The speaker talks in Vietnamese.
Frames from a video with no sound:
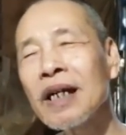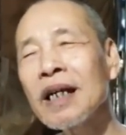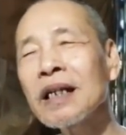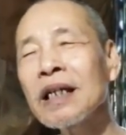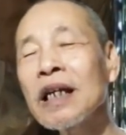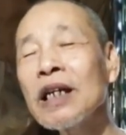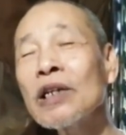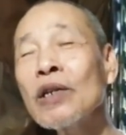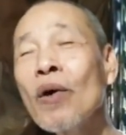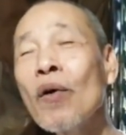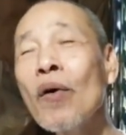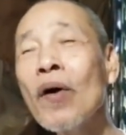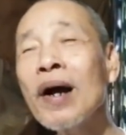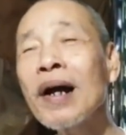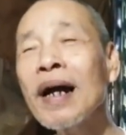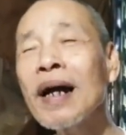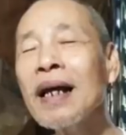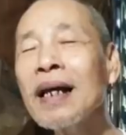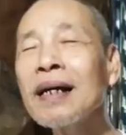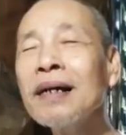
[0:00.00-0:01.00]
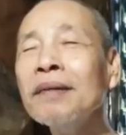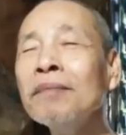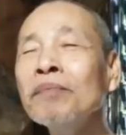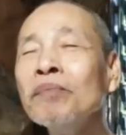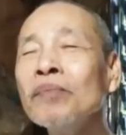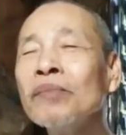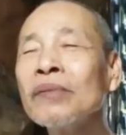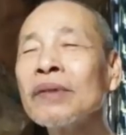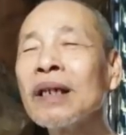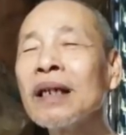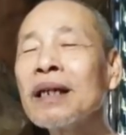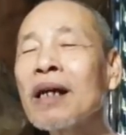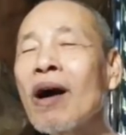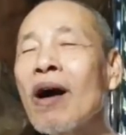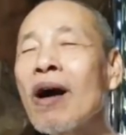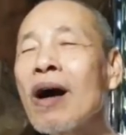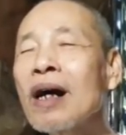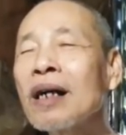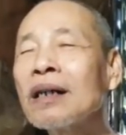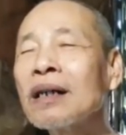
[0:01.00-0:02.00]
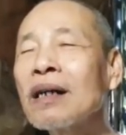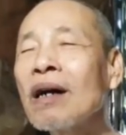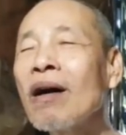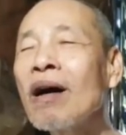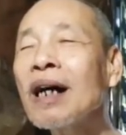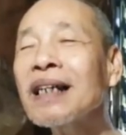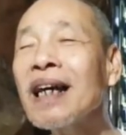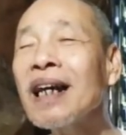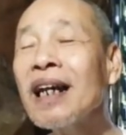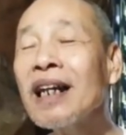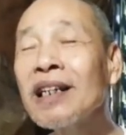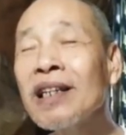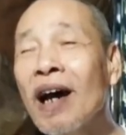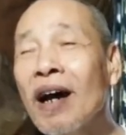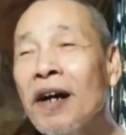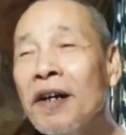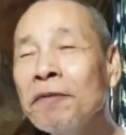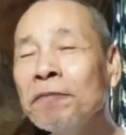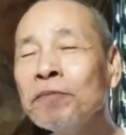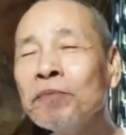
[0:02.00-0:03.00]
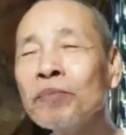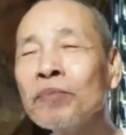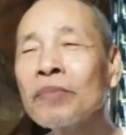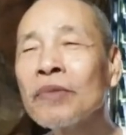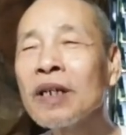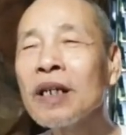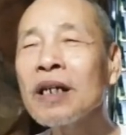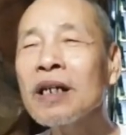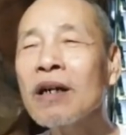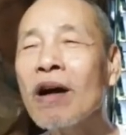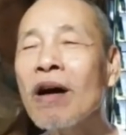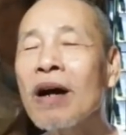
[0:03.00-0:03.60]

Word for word: Dạ. chỉ thua cái là chỉ còn còn cái gia đình thôi dạ.